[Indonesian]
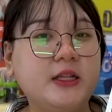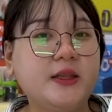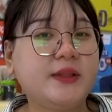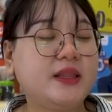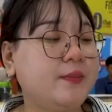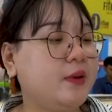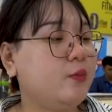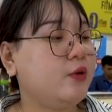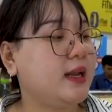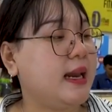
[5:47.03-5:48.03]
Kalau teman-teman
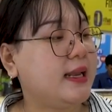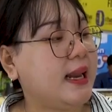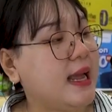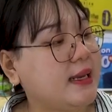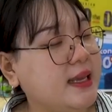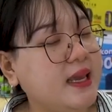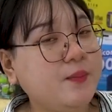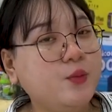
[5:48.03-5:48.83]
mungkin laki-laki